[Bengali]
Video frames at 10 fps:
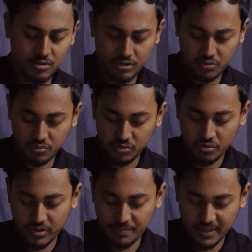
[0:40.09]
অনেক সুন্দর
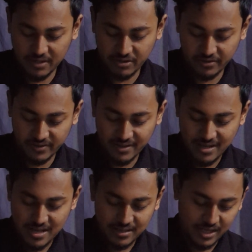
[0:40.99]
করে প্যাকিং করেছে
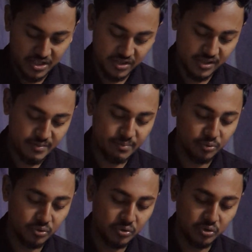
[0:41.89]
তার সাথে আমার
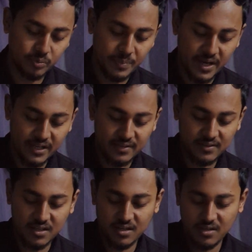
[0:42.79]
বন্ধুত্ব প্রায়
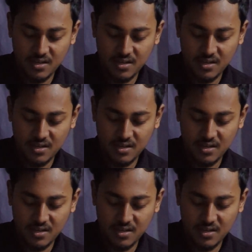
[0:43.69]
আজকে